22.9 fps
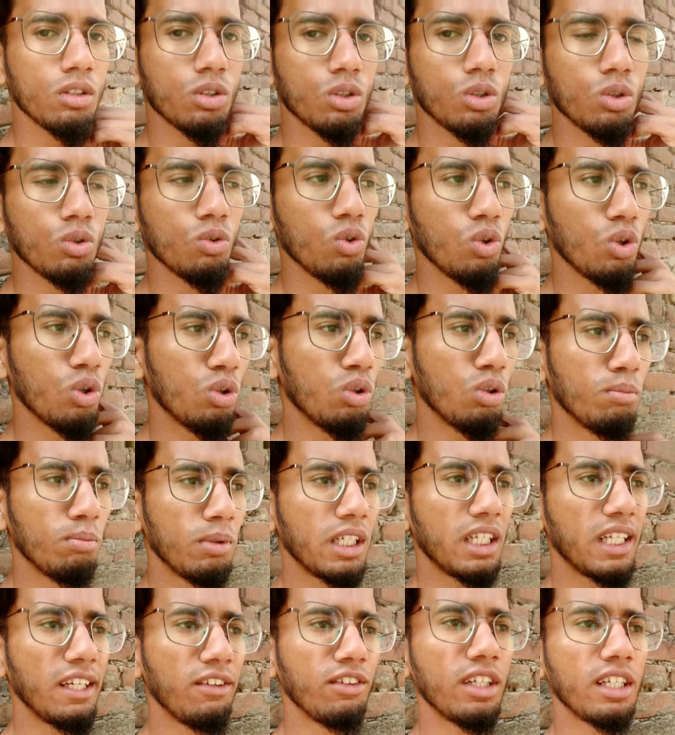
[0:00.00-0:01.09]
तो वो
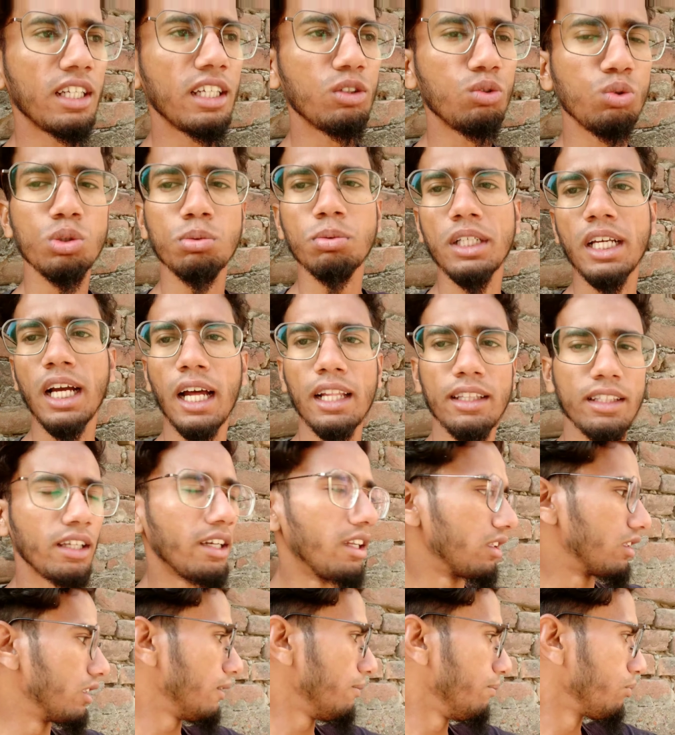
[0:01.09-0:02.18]
मट्टी वट्टी कुछ भी खाते
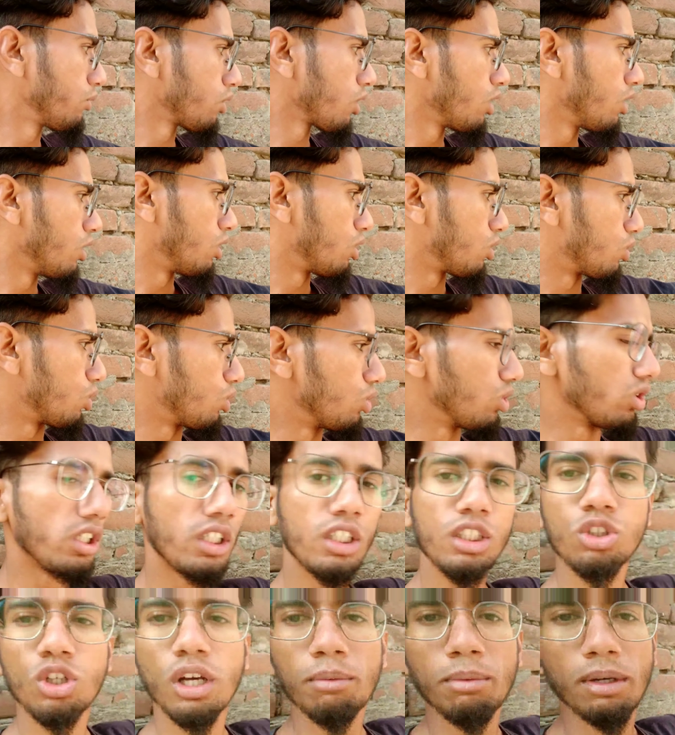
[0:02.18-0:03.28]
रहते हैं तो ये
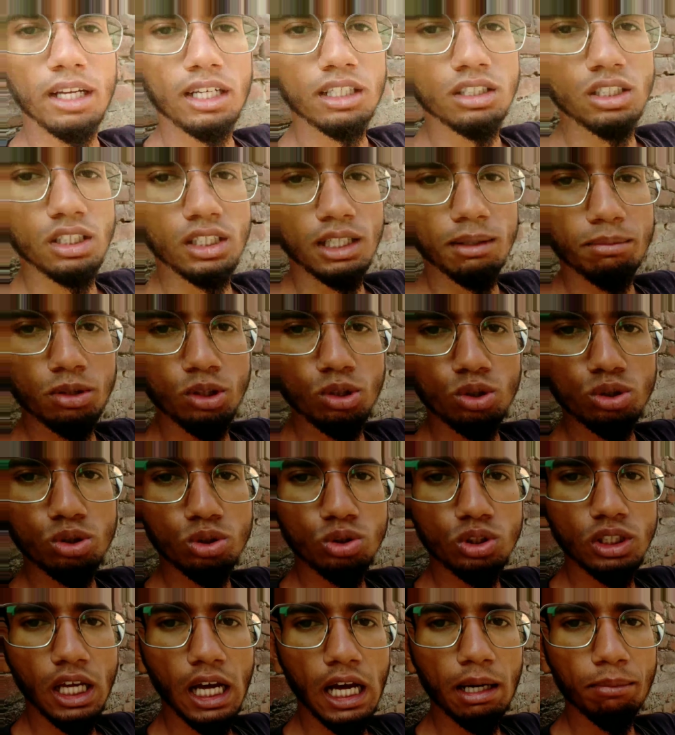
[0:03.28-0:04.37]
जो हमारा सेटअप है
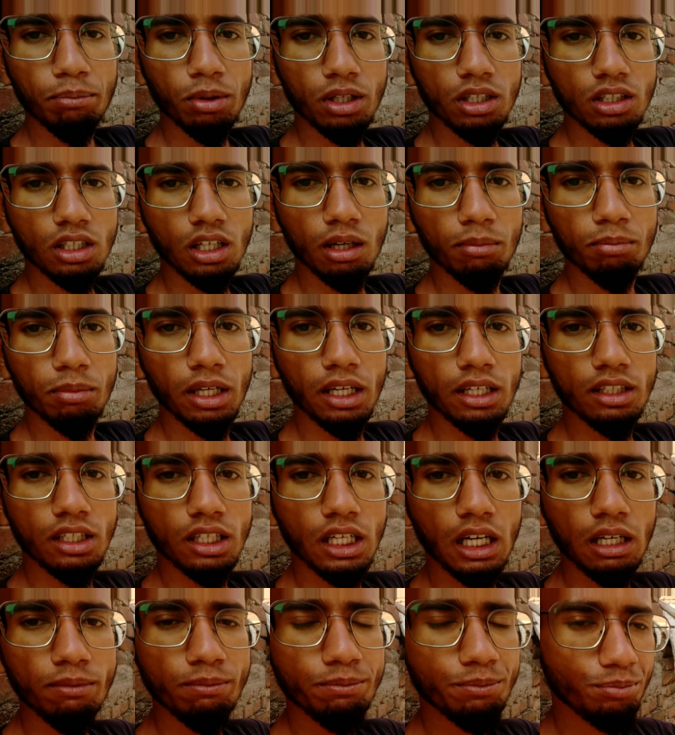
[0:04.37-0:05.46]
दोस्तों यहाँ पर कल मैं
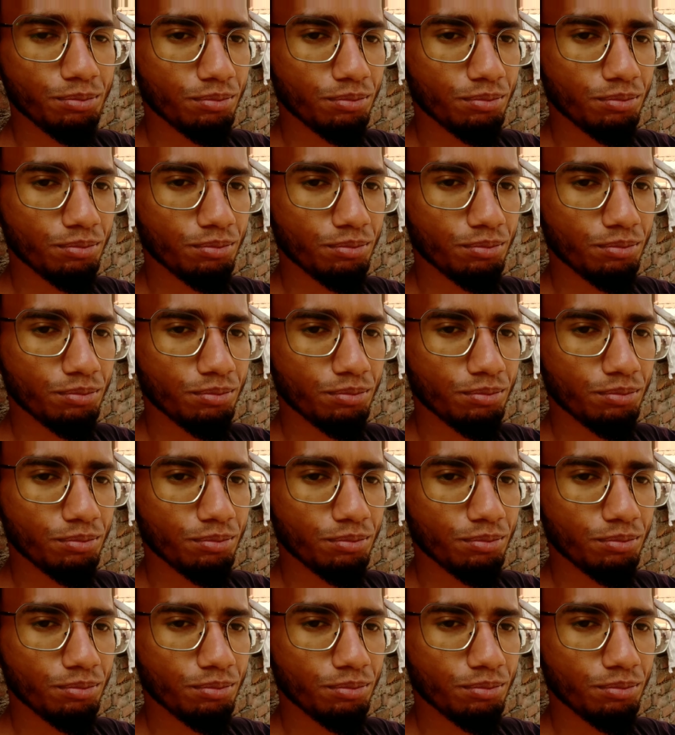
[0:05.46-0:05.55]
देखा